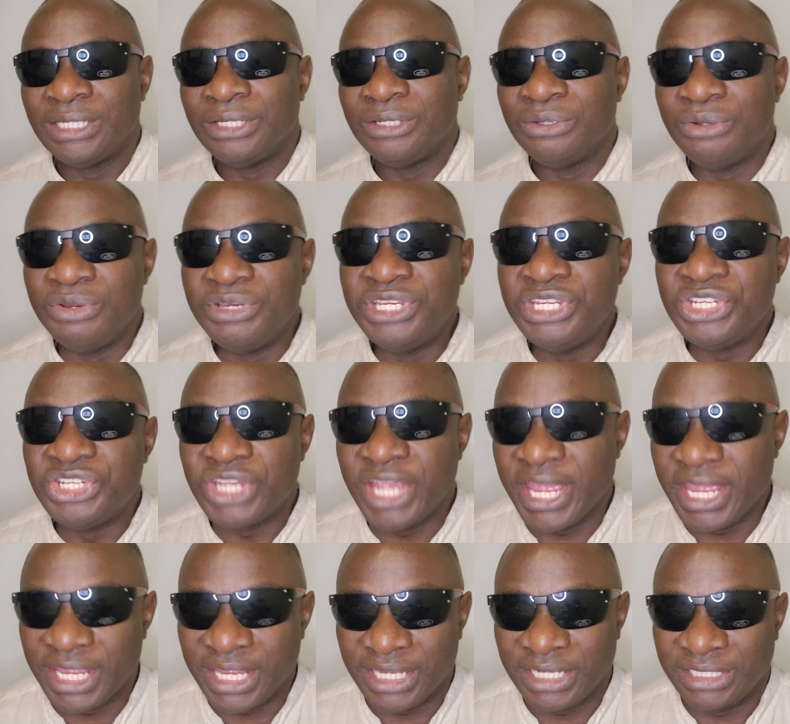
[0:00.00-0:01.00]
le
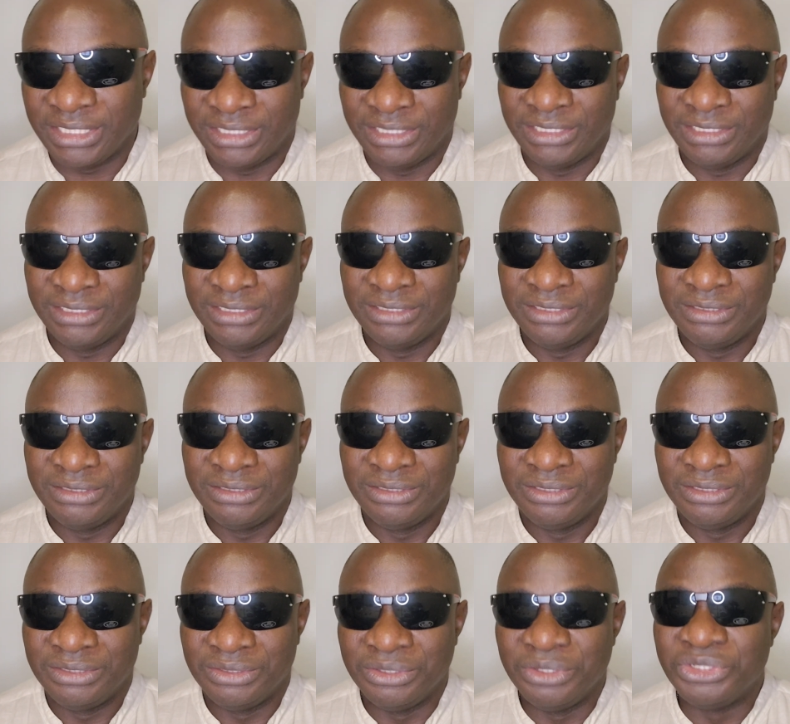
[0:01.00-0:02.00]
Niger,
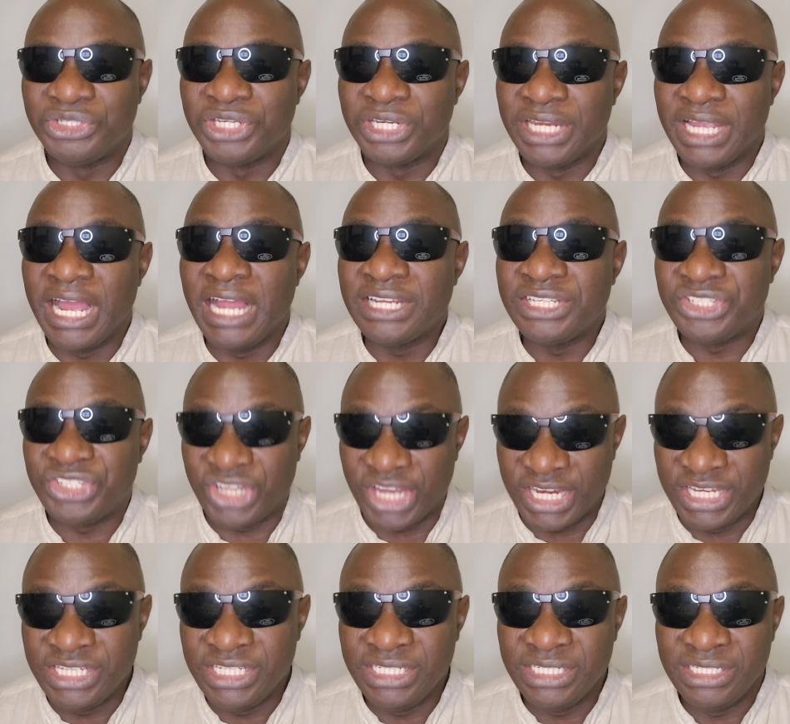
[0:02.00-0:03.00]
le général
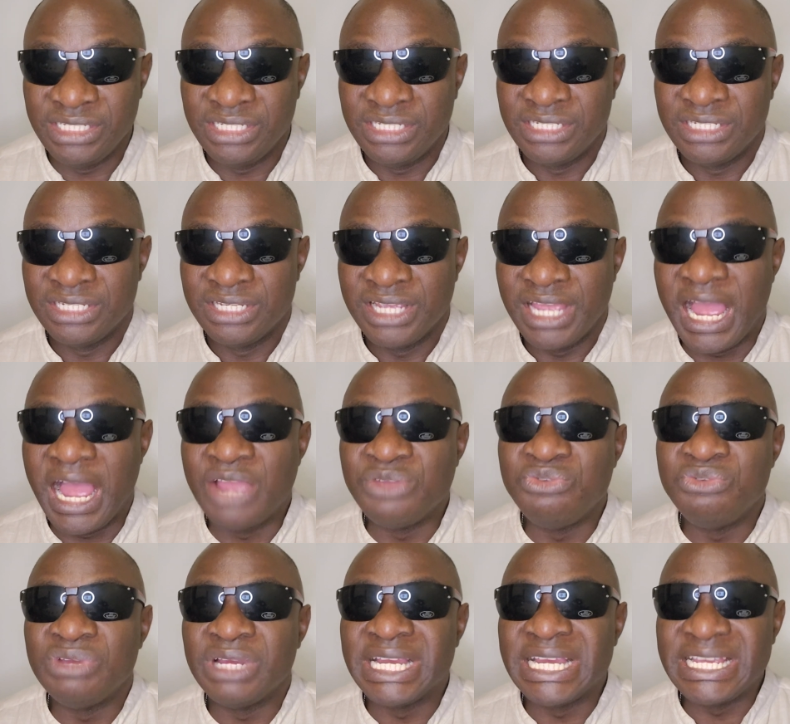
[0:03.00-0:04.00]
Tchani a
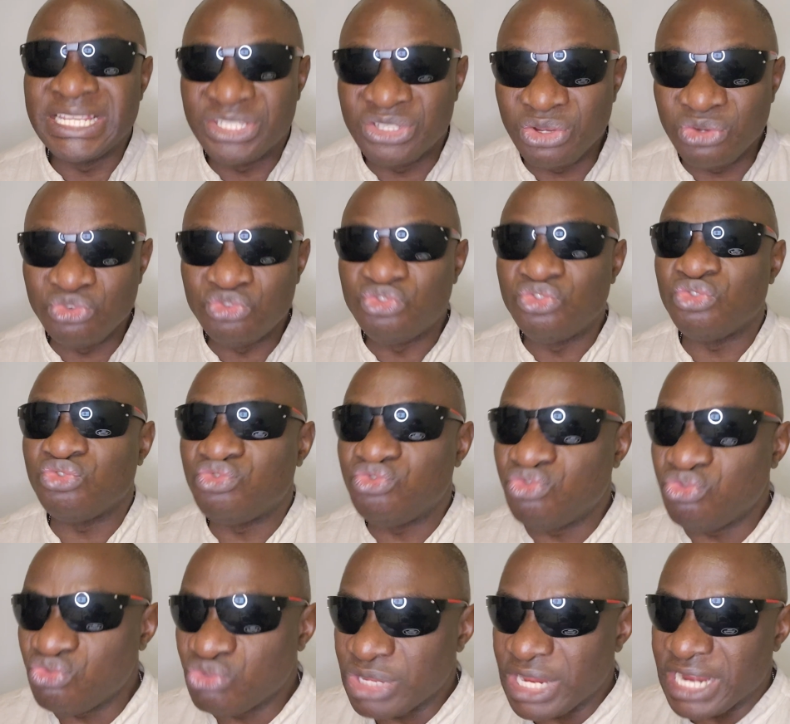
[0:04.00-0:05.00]
eu raison sur
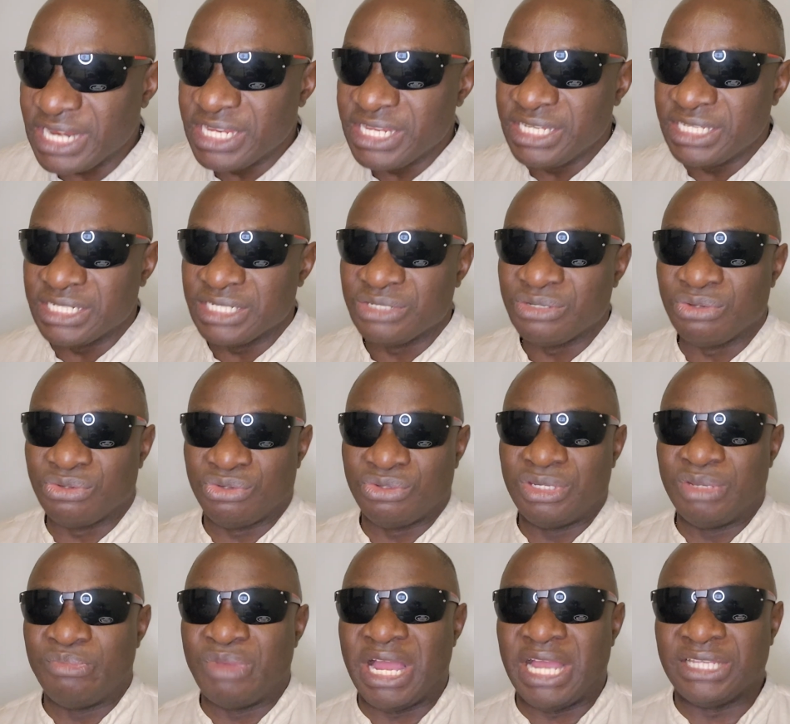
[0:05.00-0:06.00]
toute la ligne de se
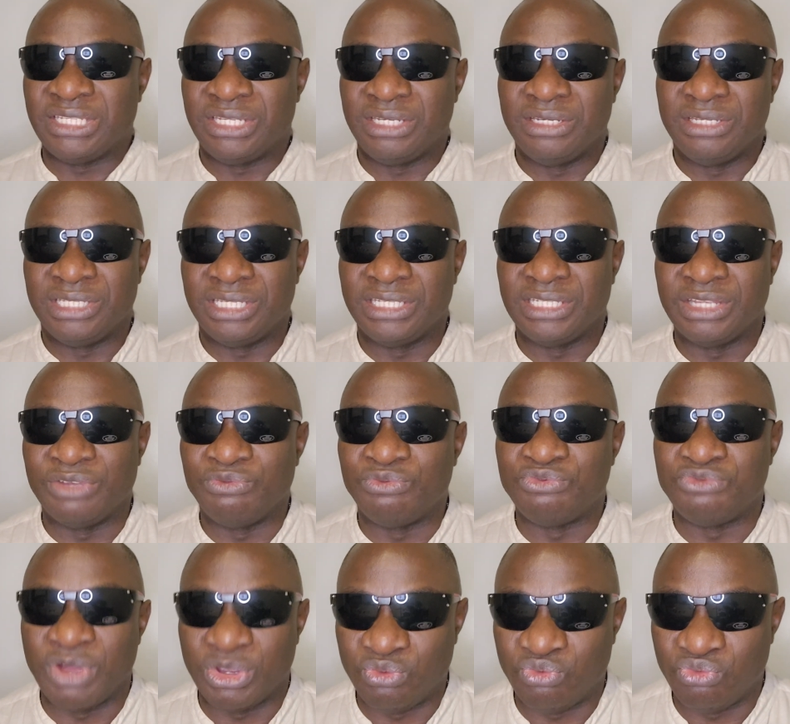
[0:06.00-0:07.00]
débarrasser de ces
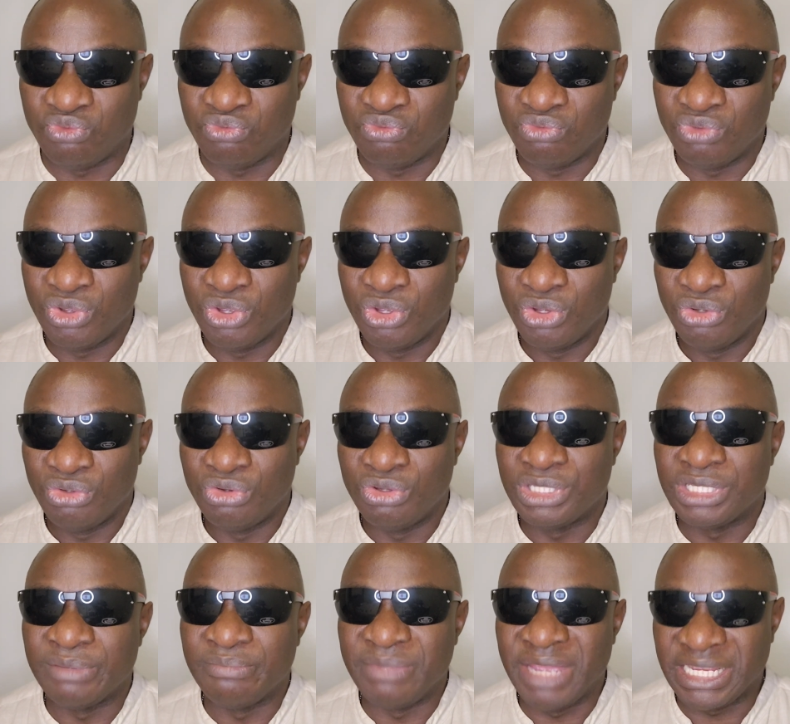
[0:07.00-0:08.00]
voyous, de
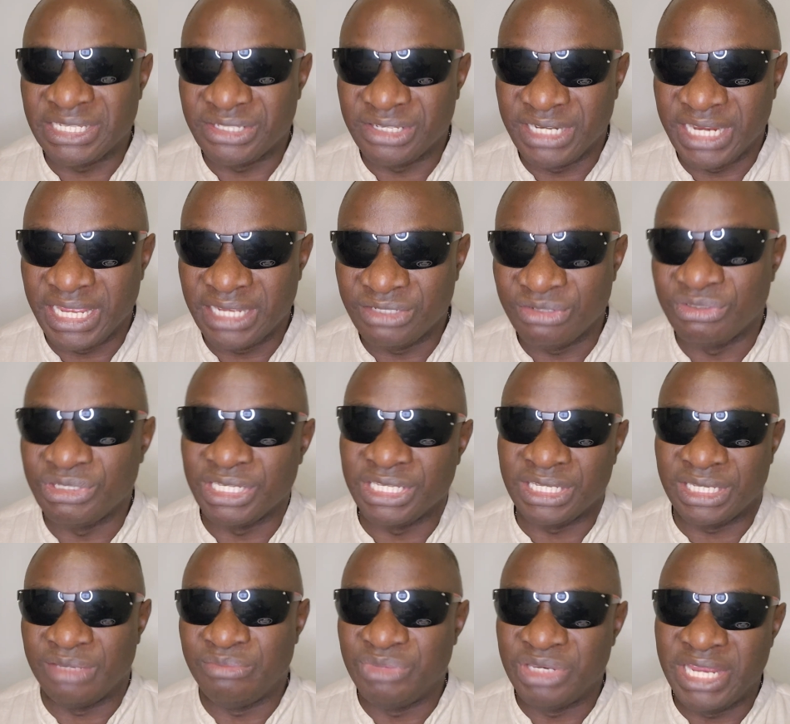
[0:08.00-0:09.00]
ces mercenaires, de ces
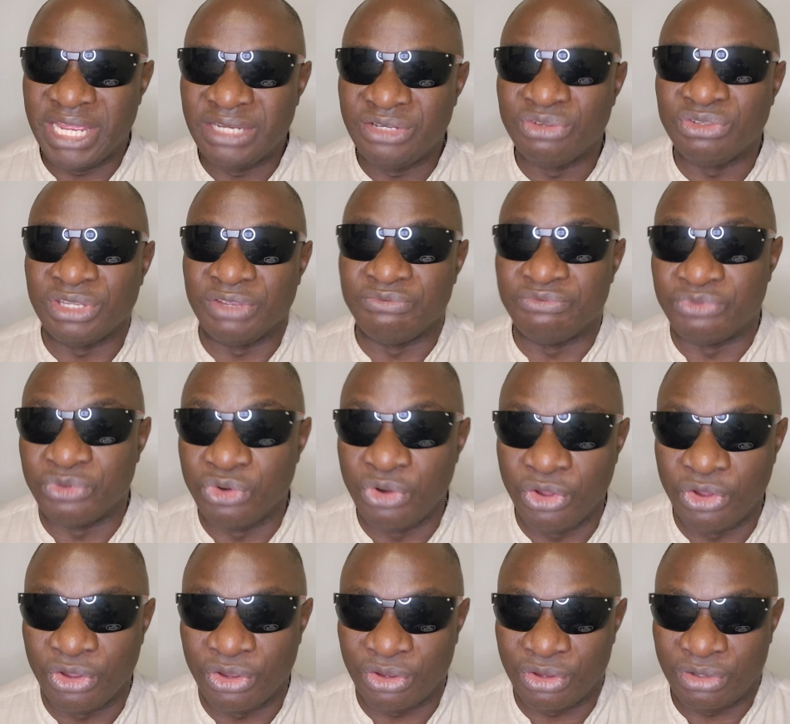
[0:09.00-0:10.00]
criminels, de ces
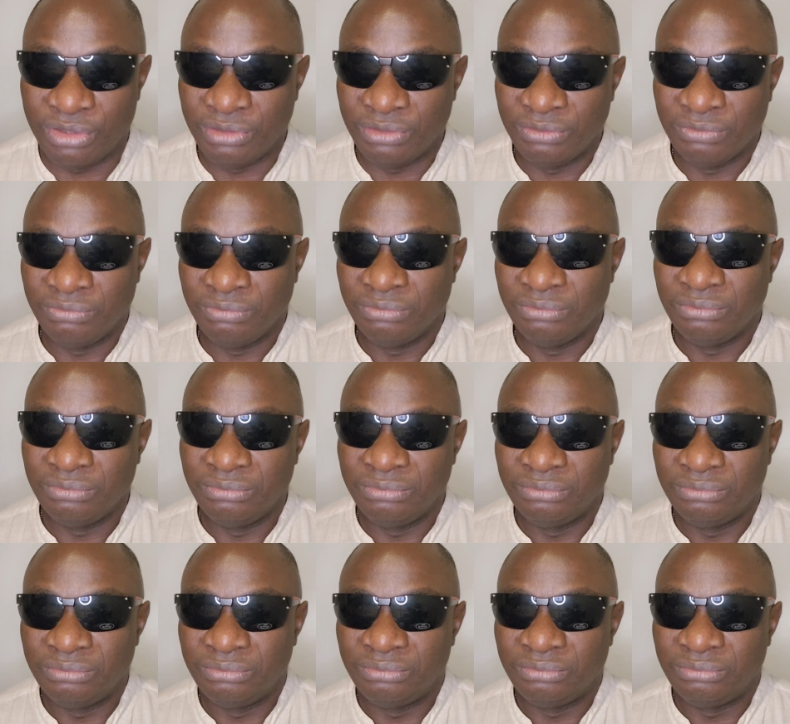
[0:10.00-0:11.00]
voleurs.
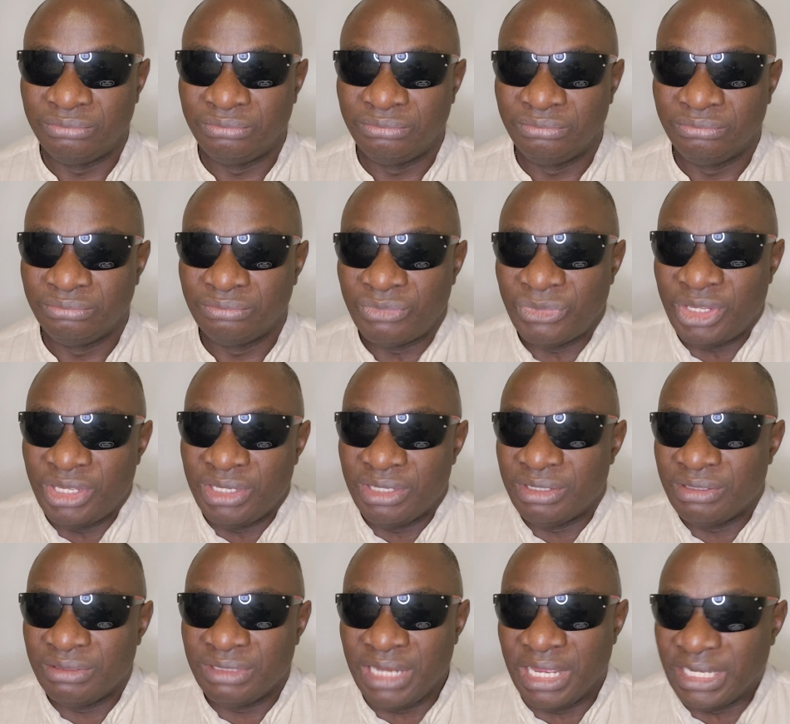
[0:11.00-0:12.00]
Oui,
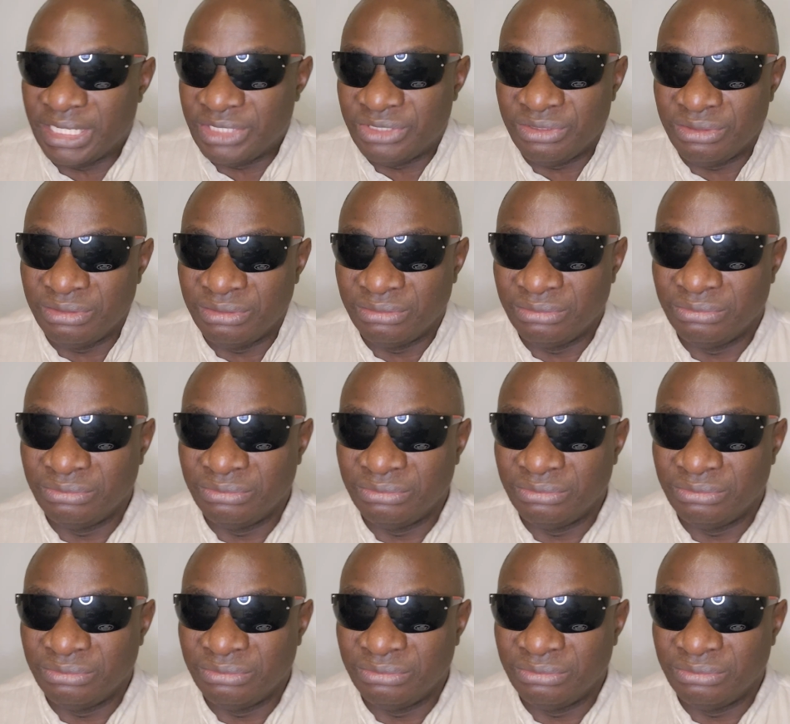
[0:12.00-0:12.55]
la raison.